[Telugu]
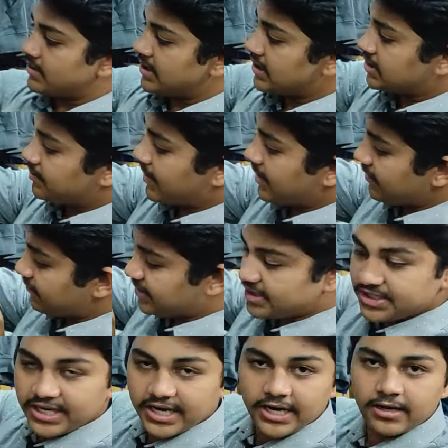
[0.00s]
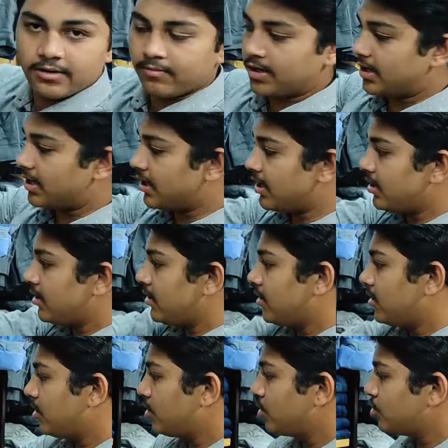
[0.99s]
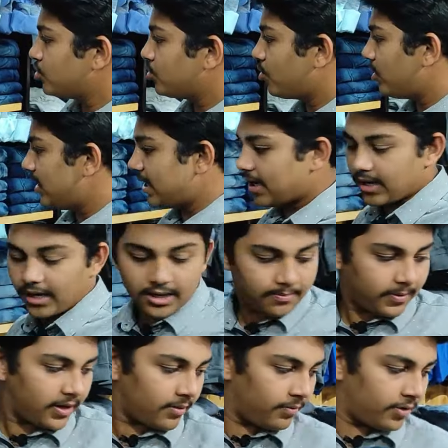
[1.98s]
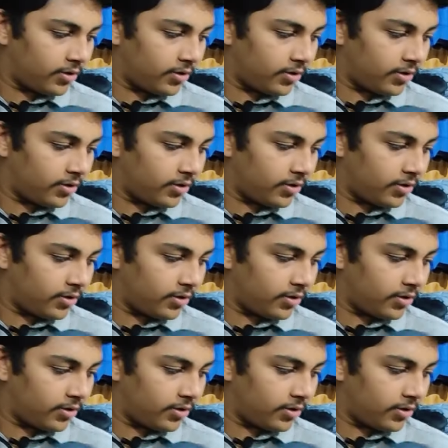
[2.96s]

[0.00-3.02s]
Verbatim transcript: జీన్స్ ప్యాంట్ విత్ షేడ్ అనమాట సో ఇలా కాకపోయినా